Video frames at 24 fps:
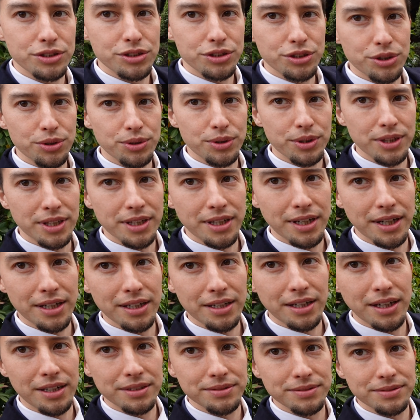将棋会
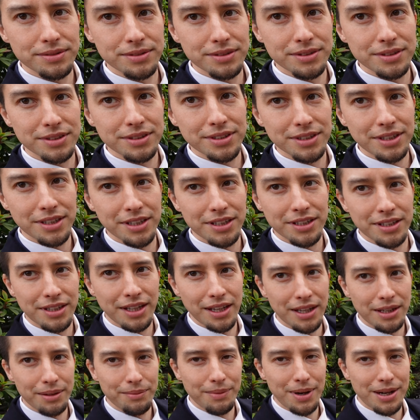館し
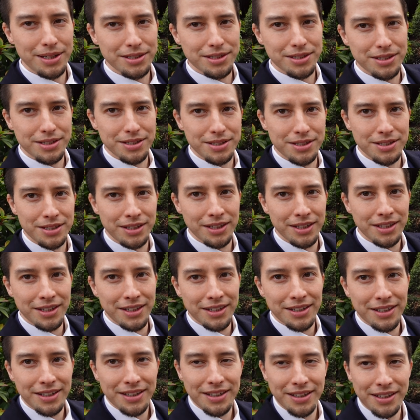ています
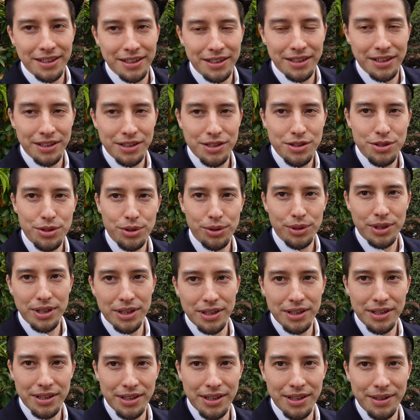非常に
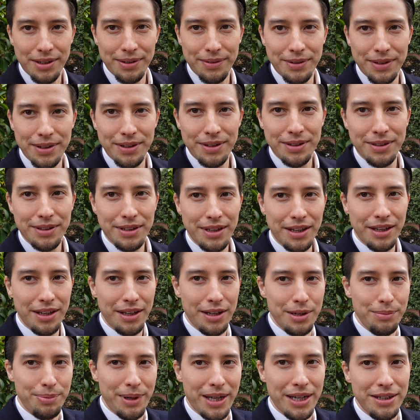
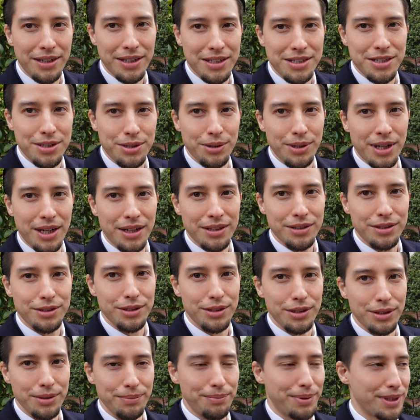NBA アナリストが
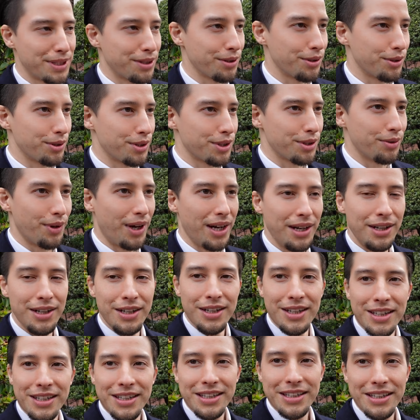来る場所としては
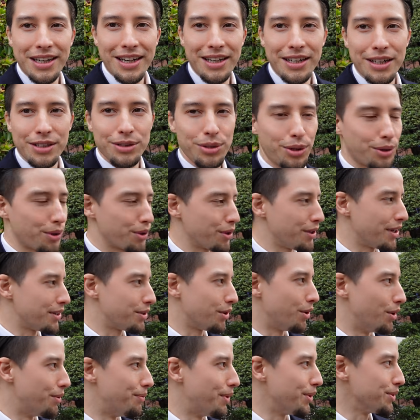意外なところだ
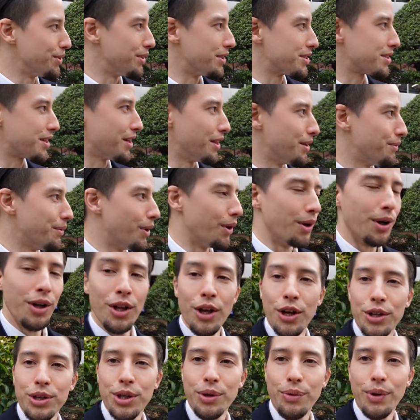と思うんですけれども
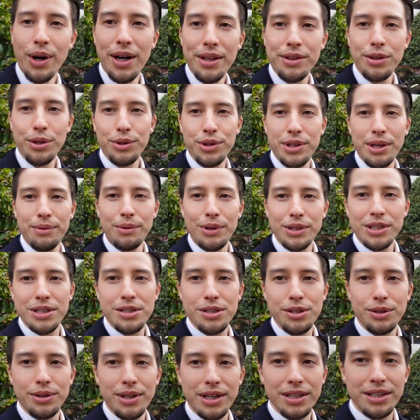今日はとっても貴
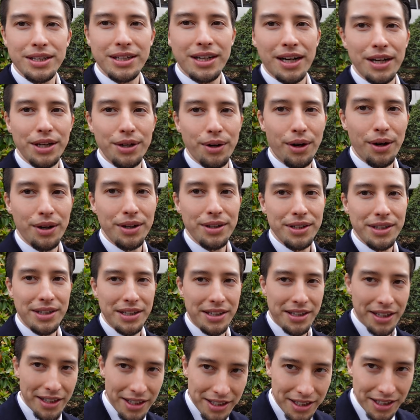重な機会を
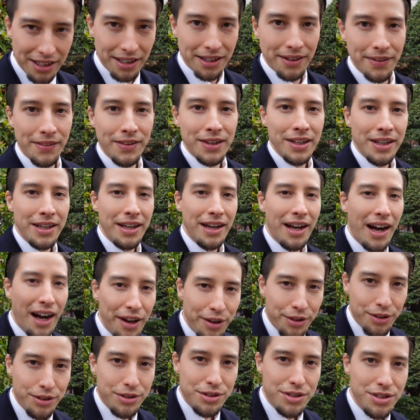いただきあ
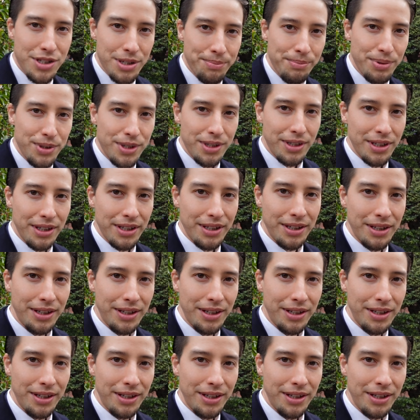る人物に